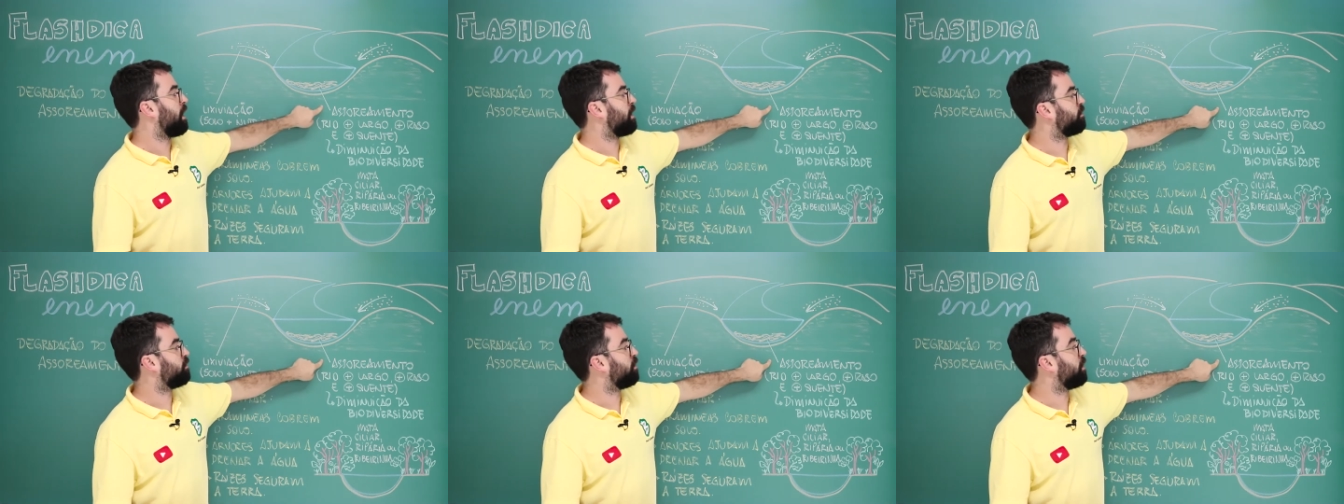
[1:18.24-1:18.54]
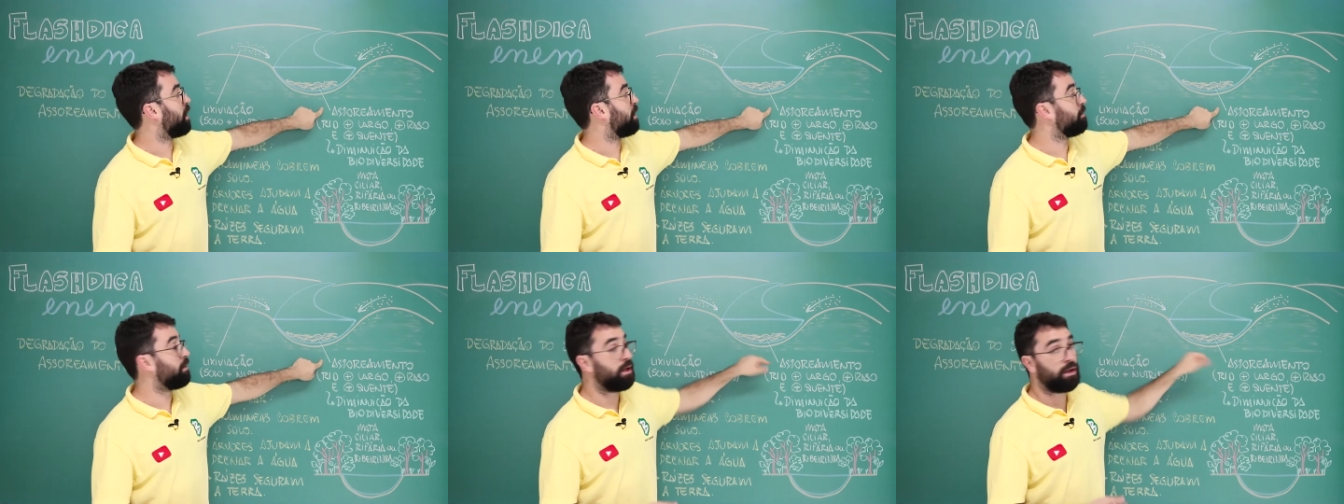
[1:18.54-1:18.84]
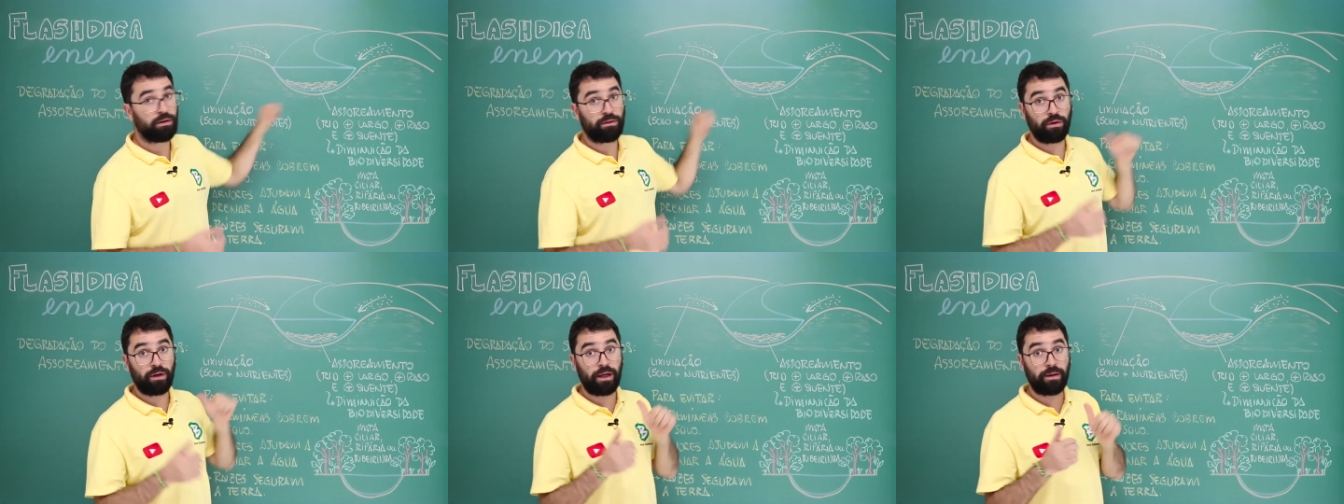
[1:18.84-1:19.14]

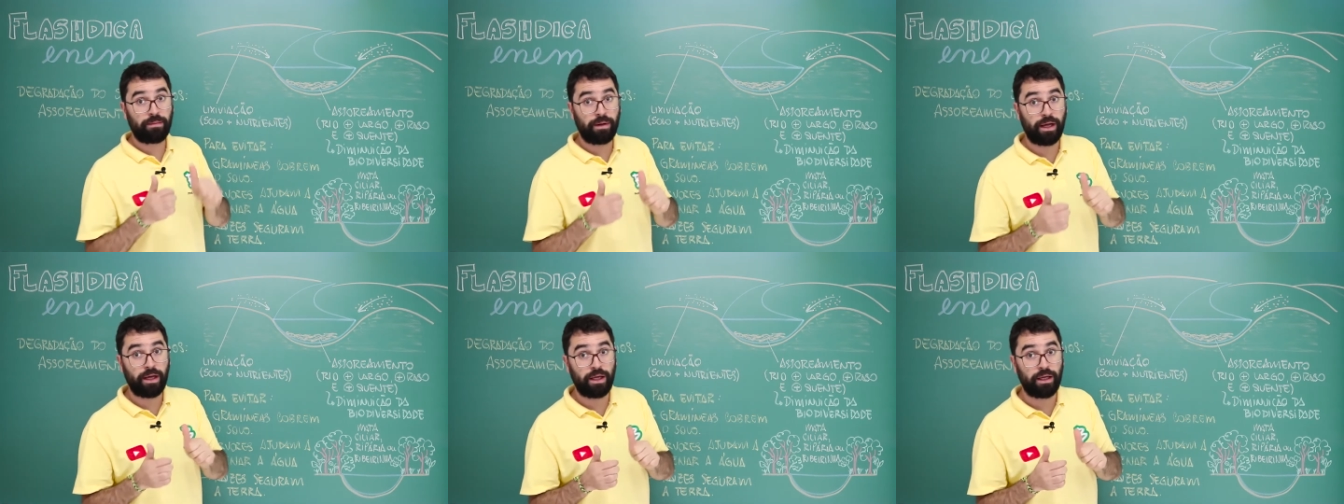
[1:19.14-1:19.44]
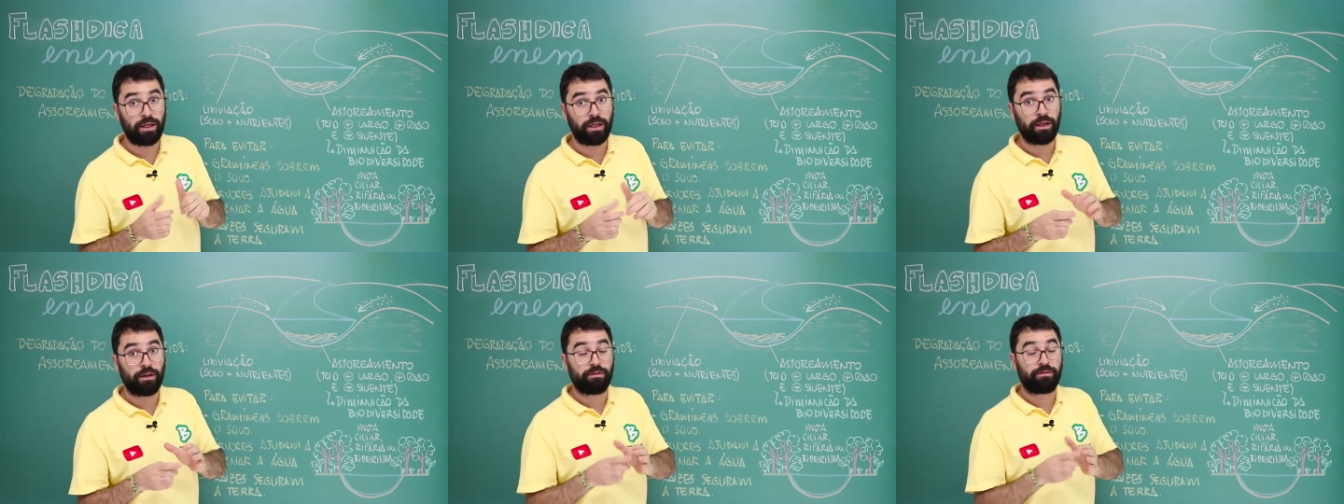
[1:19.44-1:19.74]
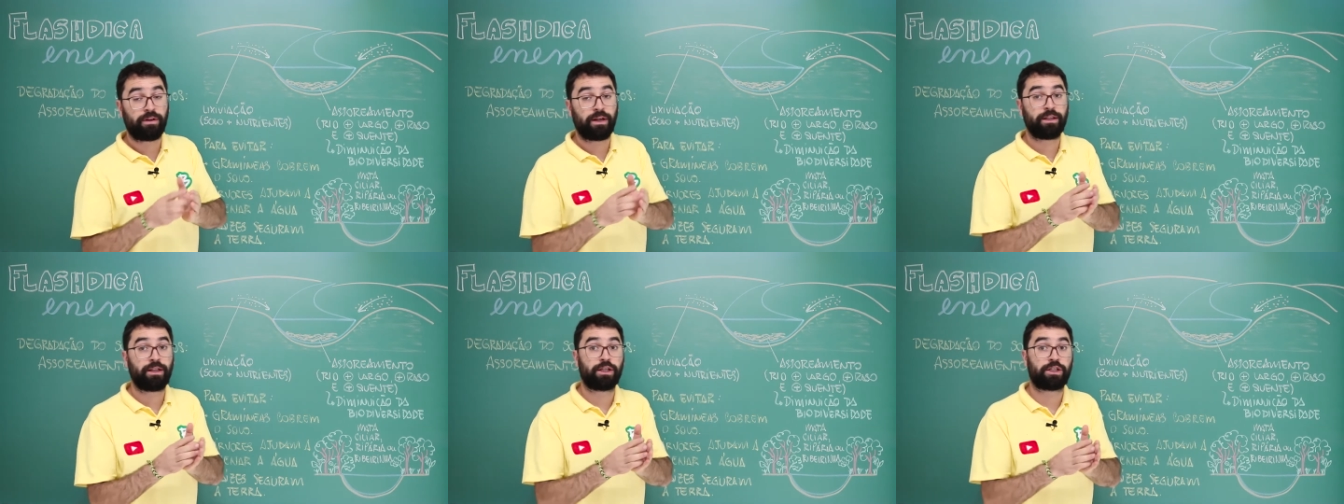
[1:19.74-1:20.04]
Assoreamento, lembra aí,
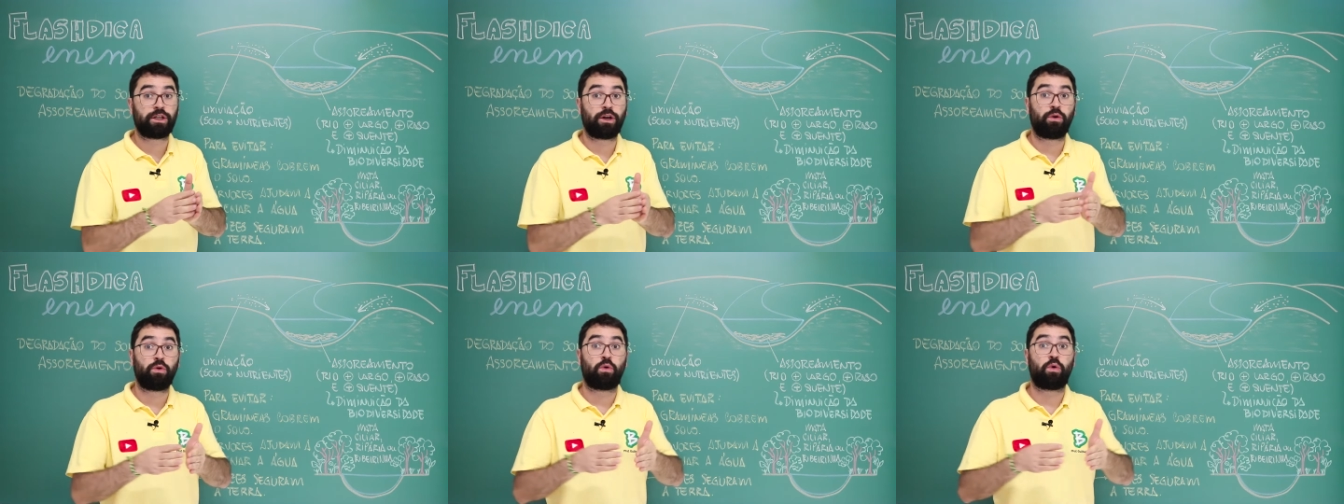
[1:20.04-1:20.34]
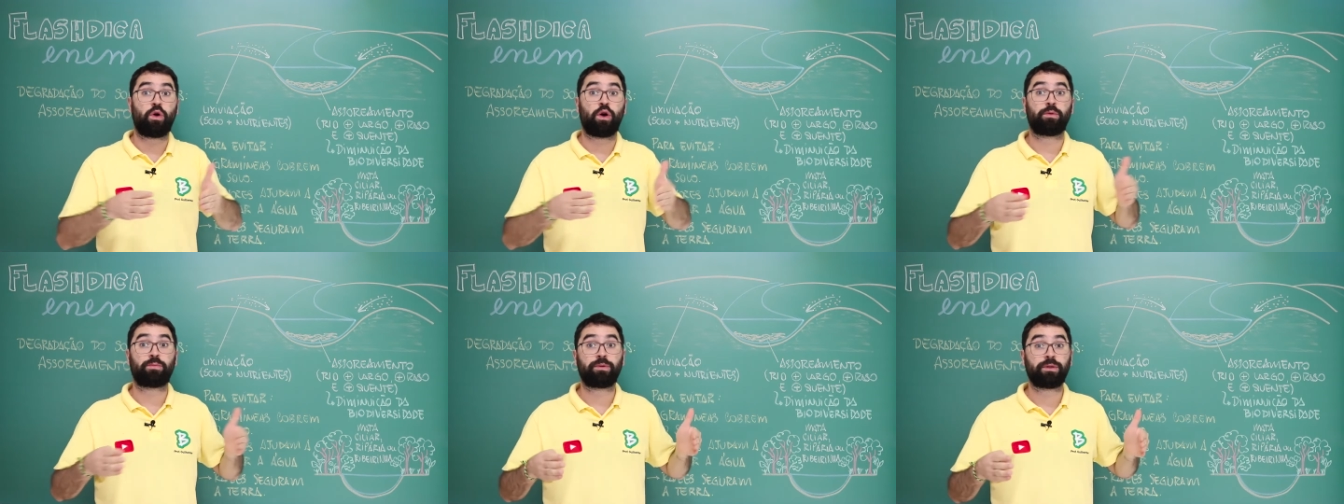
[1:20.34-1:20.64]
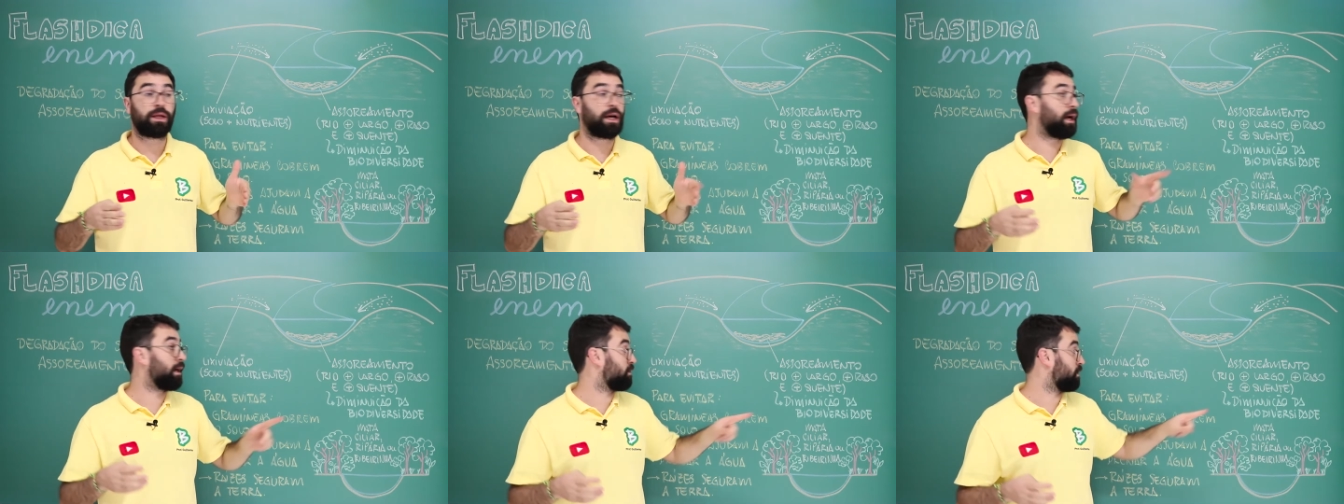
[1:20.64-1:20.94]
vai deixar o corpo
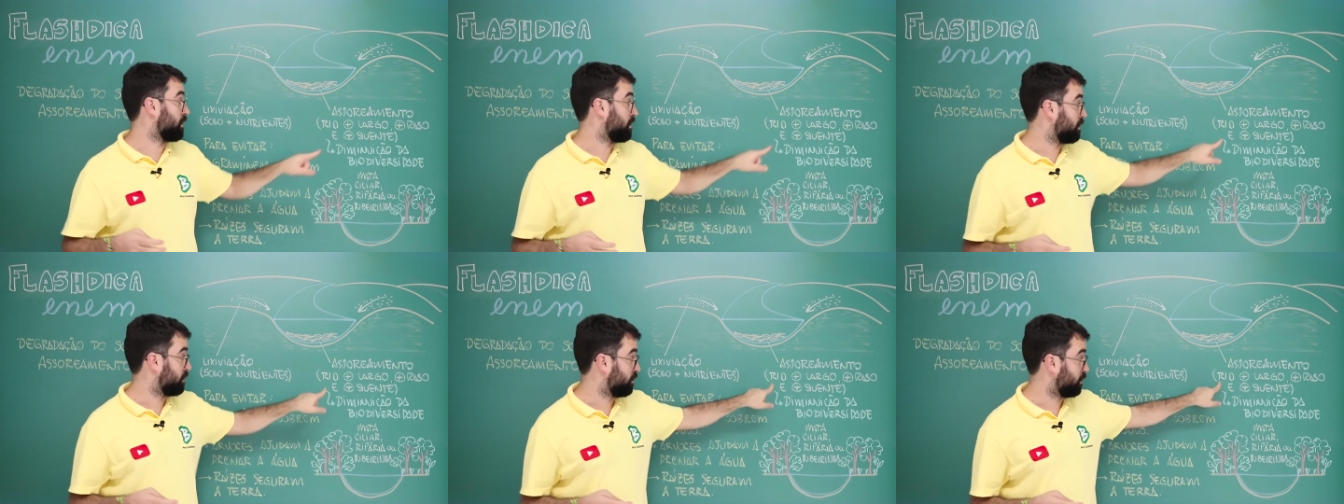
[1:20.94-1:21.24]
d'água,